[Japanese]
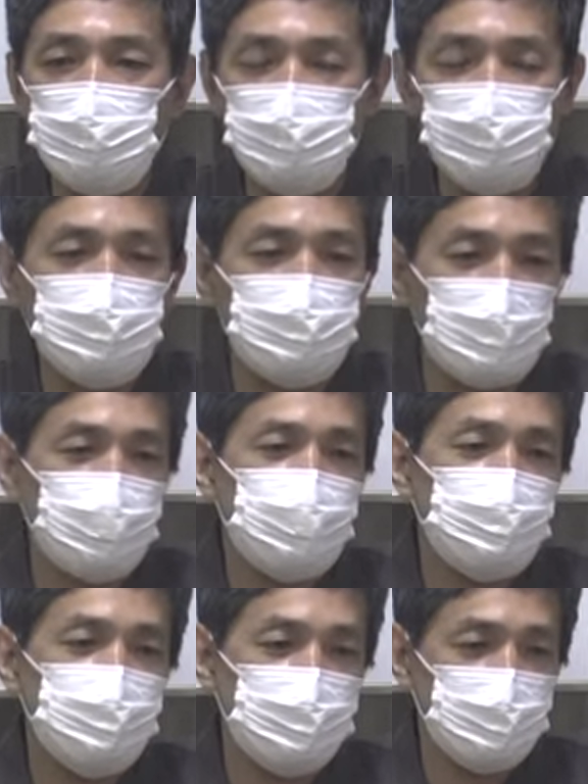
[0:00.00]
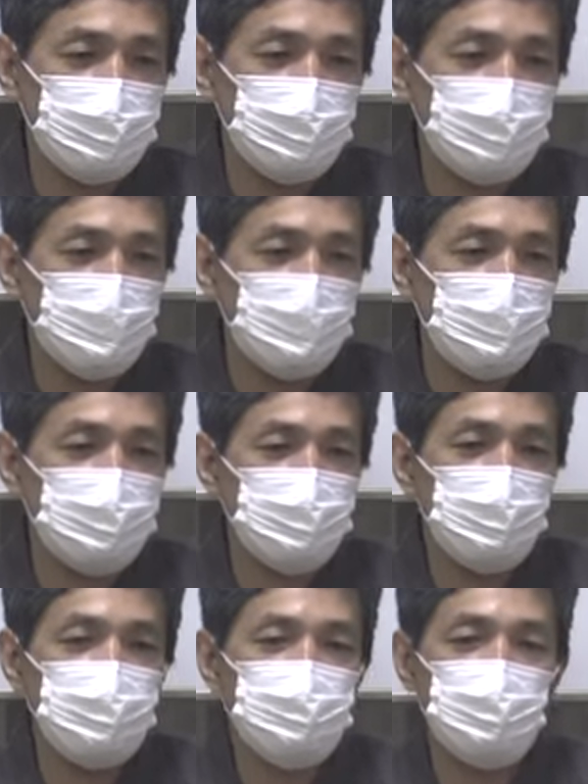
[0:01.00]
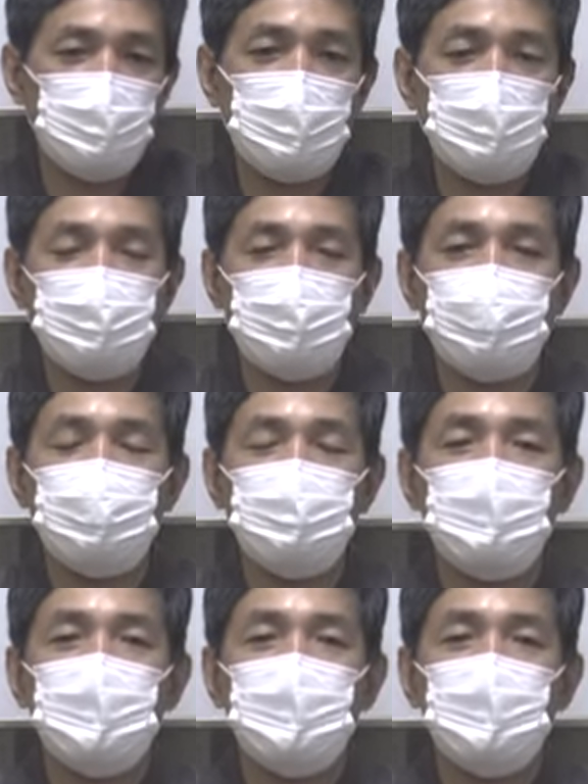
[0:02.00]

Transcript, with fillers: と言いますね、うん、イエスとかがね